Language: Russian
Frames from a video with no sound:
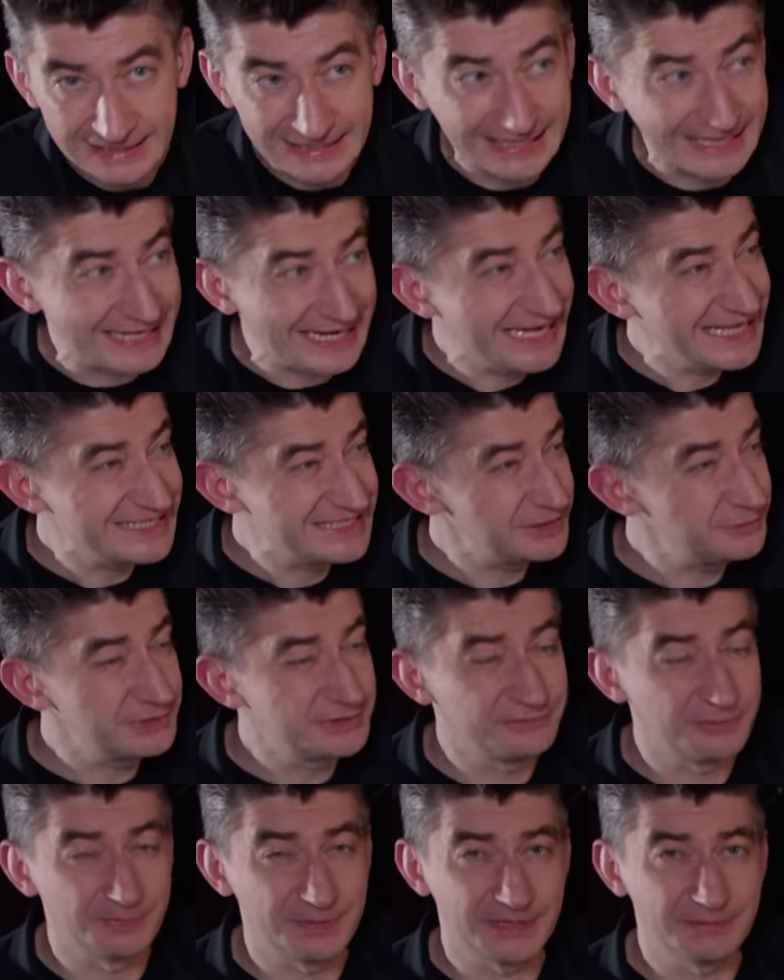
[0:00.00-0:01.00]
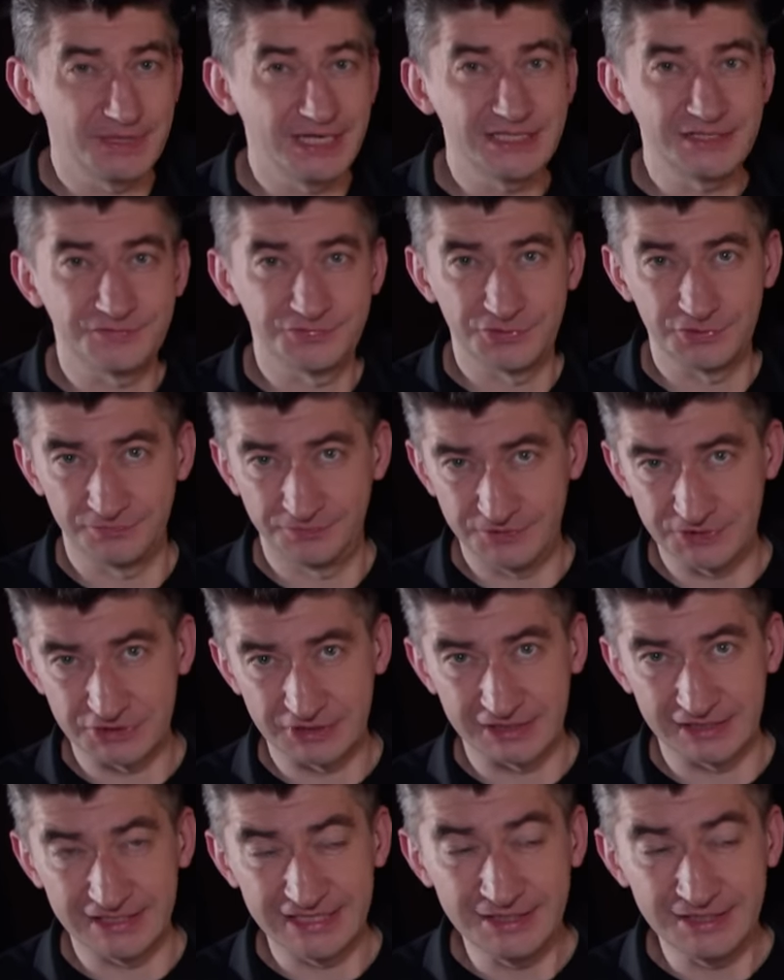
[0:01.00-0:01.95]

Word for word: А, а эти люди, вы понимаете, в чем фишка?